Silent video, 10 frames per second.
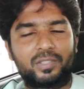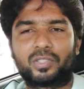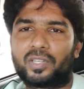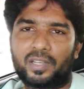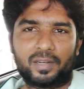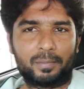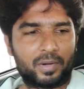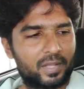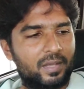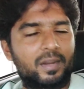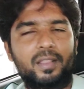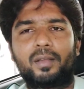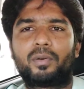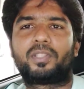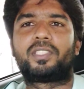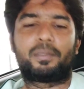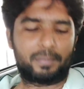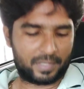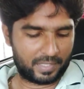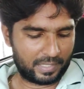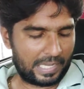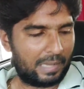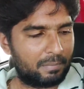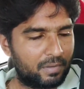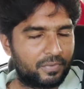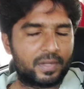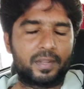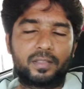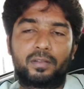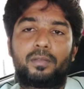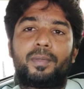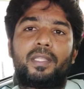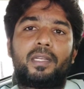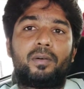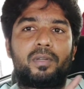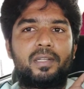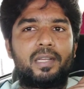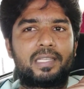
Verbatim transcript: ஸோ நான் நம்மளுடைய காரில் தான் கொடுத்து செக் பண்ணேன் ஆம்பிளிஃபயர் ஏதுன்னு வந்து பார்த்தீங்கன்னா ஒரு